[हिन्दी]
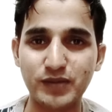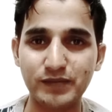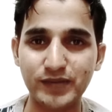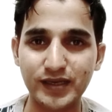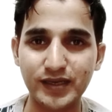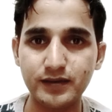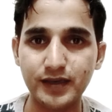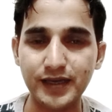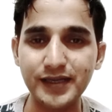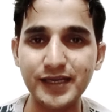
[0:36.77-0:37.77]
जुबान में रखें
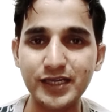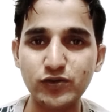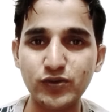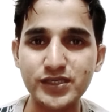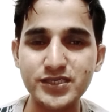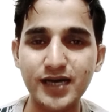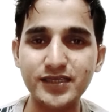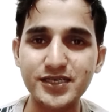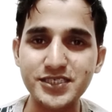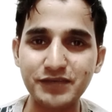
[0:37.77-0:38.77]
इन्हीं एक दोनों के
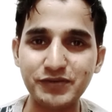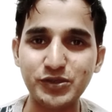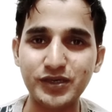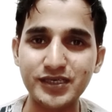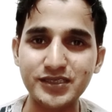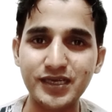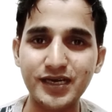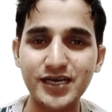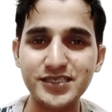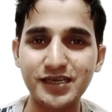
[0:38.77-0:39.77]
साथ आज की वीडियो का करते हैं
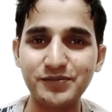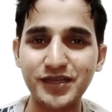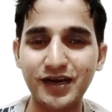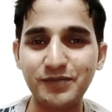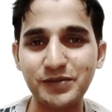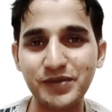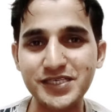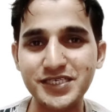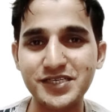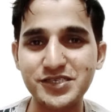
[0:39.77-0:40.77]
आगाज़ अगर अभी तक आपने मेरे
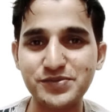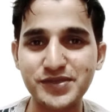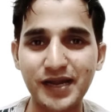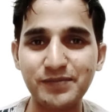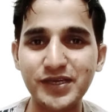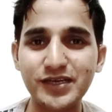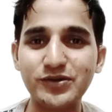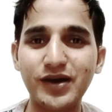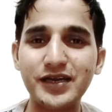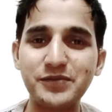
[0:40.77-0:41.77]
चैनल सब्सक्राइब नहीं किया तो
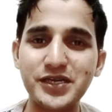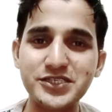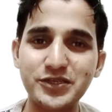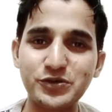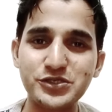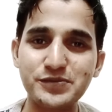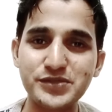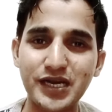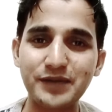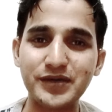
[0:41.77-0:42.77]
काइंडली मेरे चैनल को
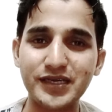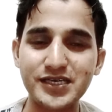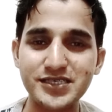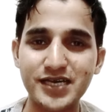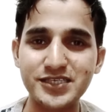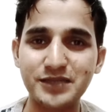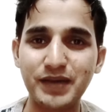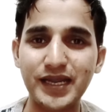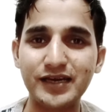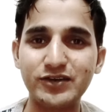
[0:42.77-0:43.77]
सब्सक्राइब करने के साथ साथ
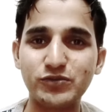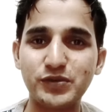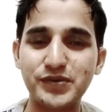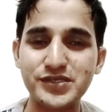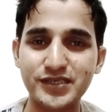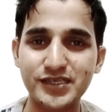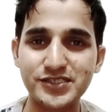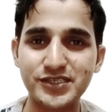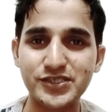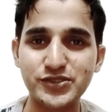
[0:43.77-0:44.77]
बेलाइकन को भी प्रेस कर
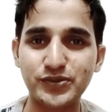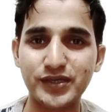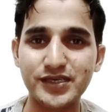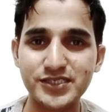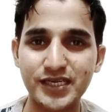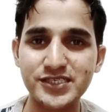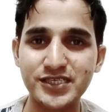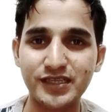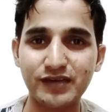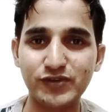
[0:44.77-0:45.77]
लीजिए शुक्रिया चले
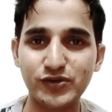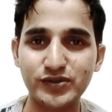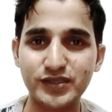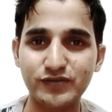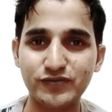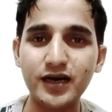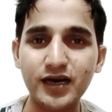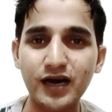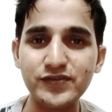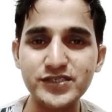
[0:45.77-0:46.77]
चलते हैं वीडियो की तरफ
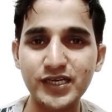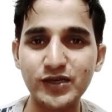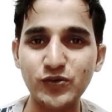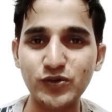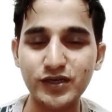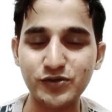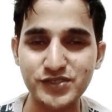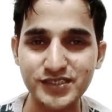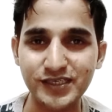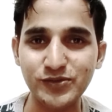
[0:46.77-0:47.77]
काफ़ी सारे लोगों का
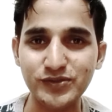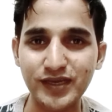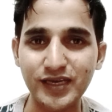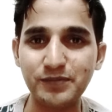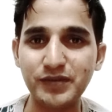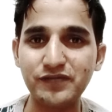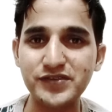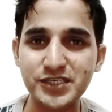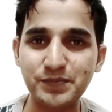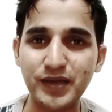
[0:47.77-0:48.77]
क्वेश्चन ये होता है कि हमने
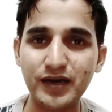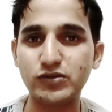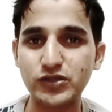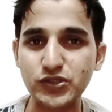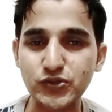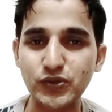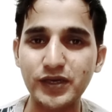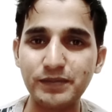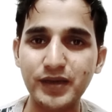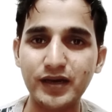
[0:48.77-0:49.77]
विजिट पर आना है यू
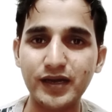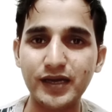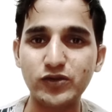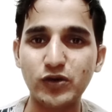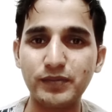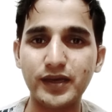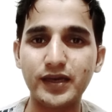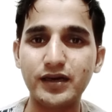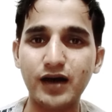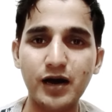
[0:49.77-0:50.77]
e में आना है तो
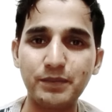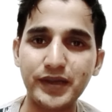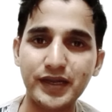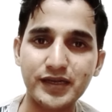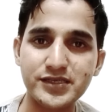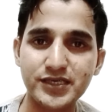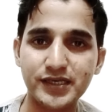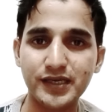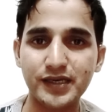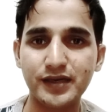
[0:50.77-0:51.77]
हमें कहाँ पर रहना
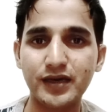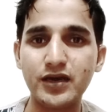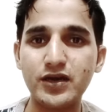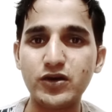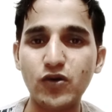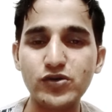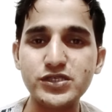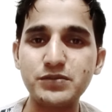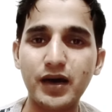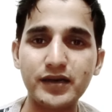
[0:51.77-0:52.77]
चाहिए कौन
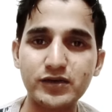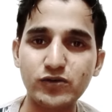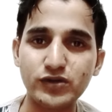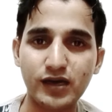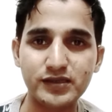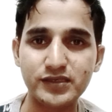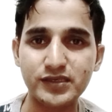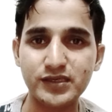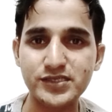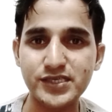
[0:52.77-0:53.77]
सी मार्केट को टारगेट
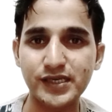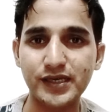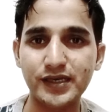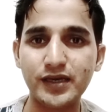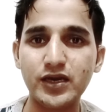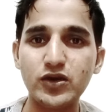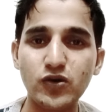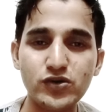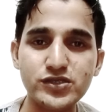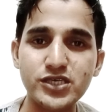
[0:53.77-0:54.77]
करना चाहिए
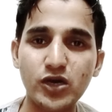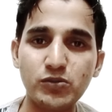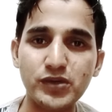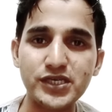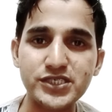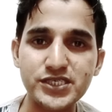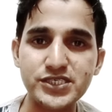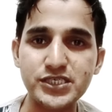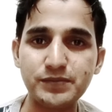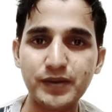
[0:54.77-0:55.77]
कौन सी एकोमोडेशन
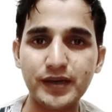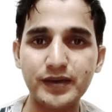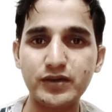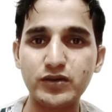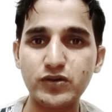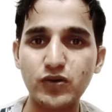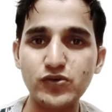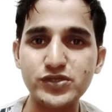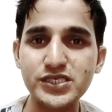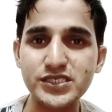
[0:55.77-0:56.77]
चीप है
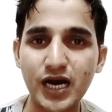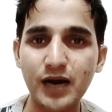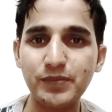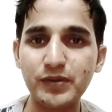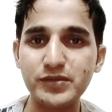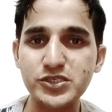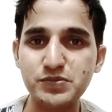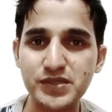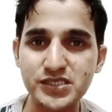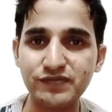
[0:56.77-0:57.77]
कौन सी जहाँ पे हमें
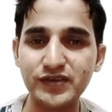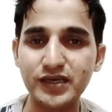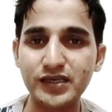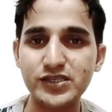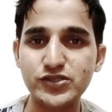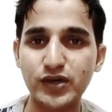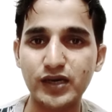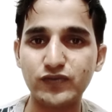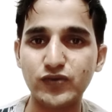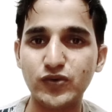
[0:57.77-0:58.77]
स्पेसिफिकली जो
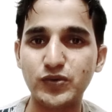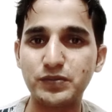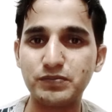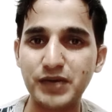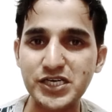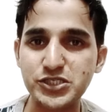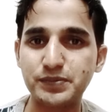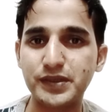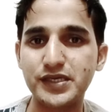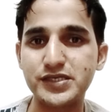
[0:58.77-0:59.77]
है वो बेड
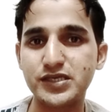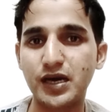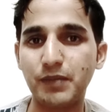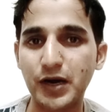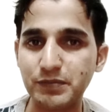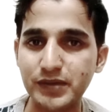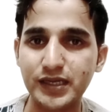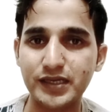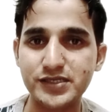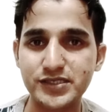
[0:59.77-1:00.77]
स्पेस या अपार्टमेंट
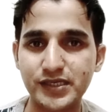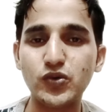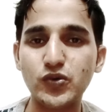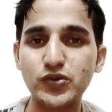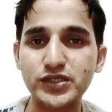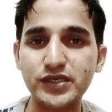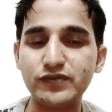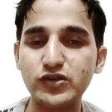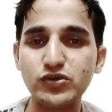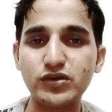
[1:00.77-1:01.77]
लेना चाहिए तो ये
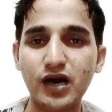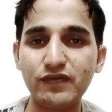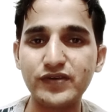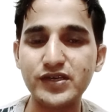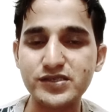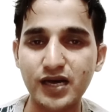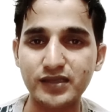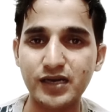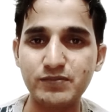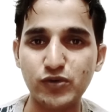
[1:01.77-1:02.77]
वीडियो काफ़ी
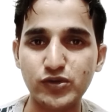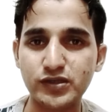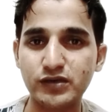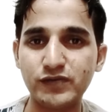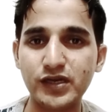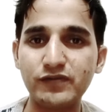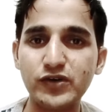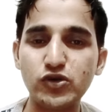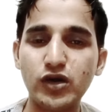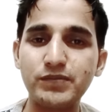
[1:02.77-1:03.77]
ज़्यादा इंपॉर्टेंट आने वाली
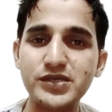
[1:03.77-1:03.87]
वीडियो को